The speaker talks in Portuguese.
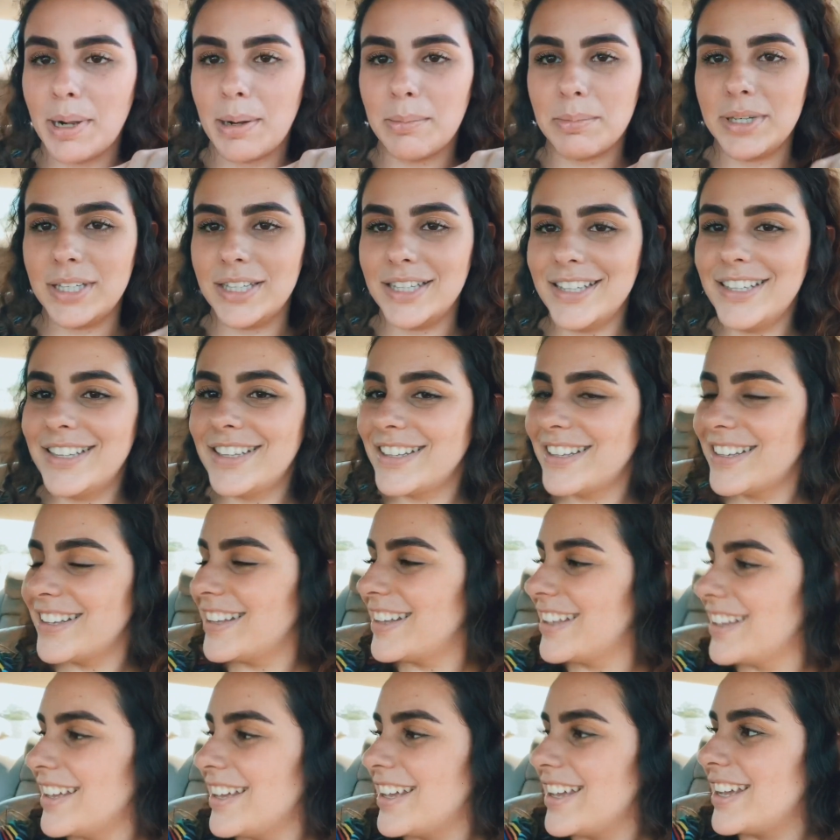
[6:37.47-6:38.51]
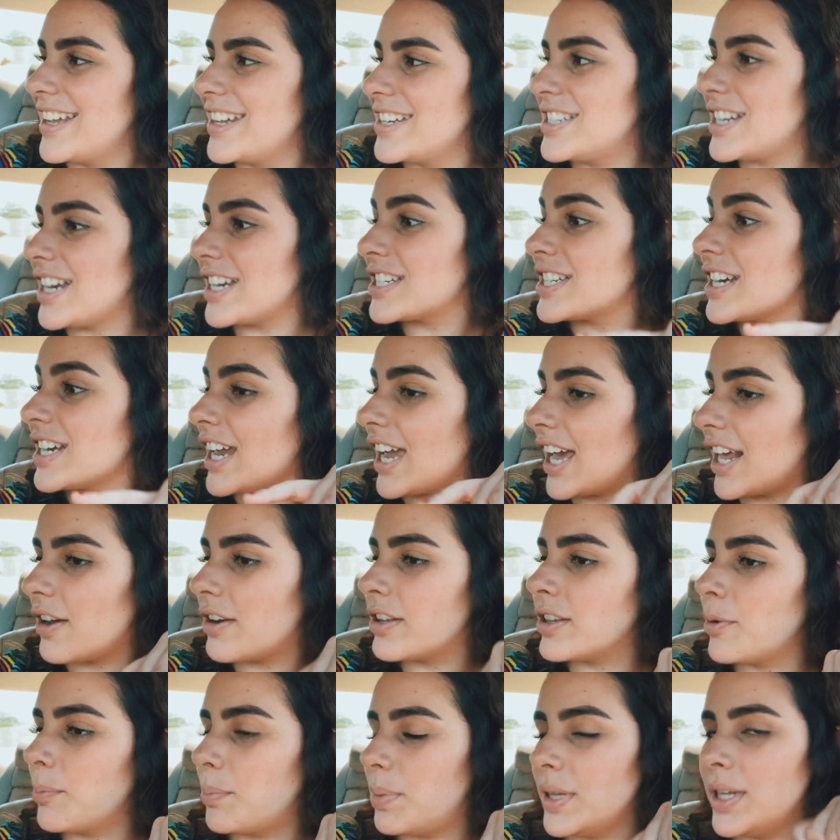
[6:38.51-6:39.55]
pra mim. Né? Já chegaram a
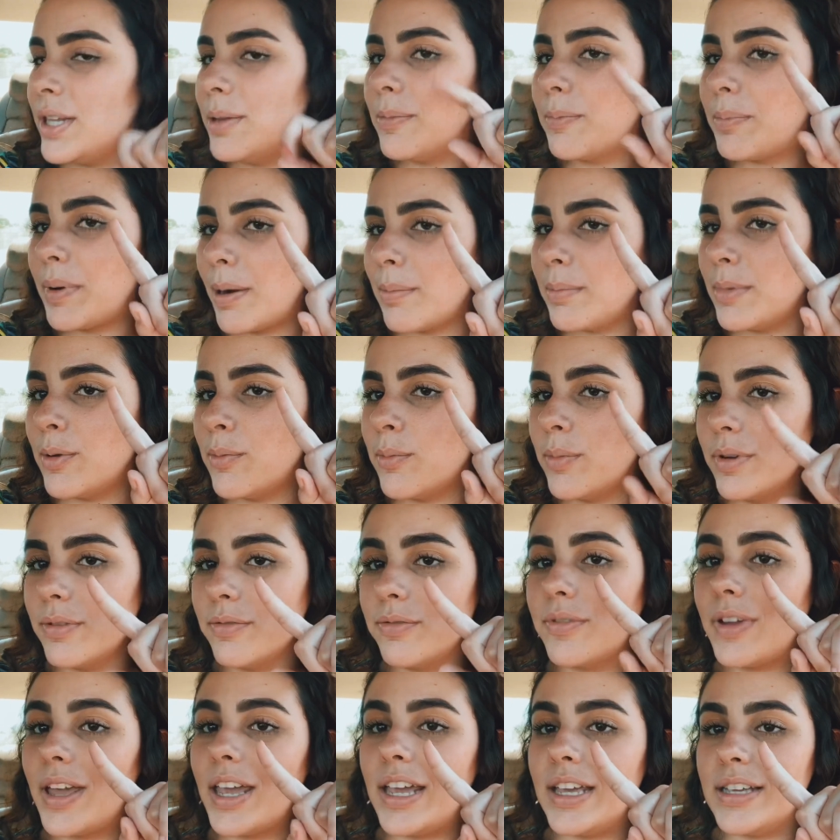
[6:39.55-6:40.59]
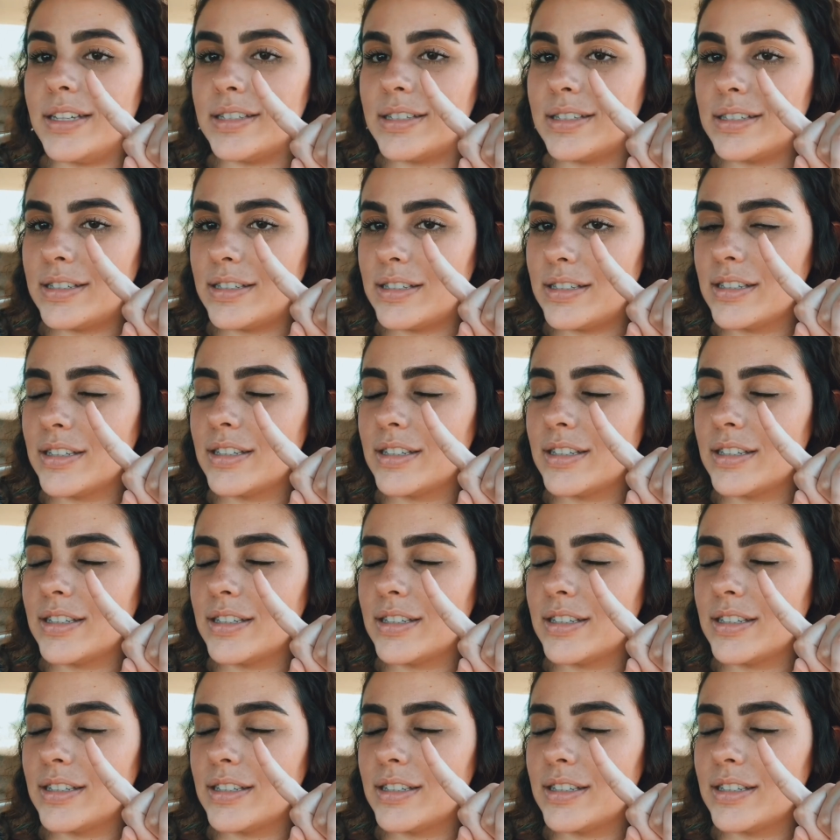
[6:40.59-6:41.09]
não pedir pra mim uma vez.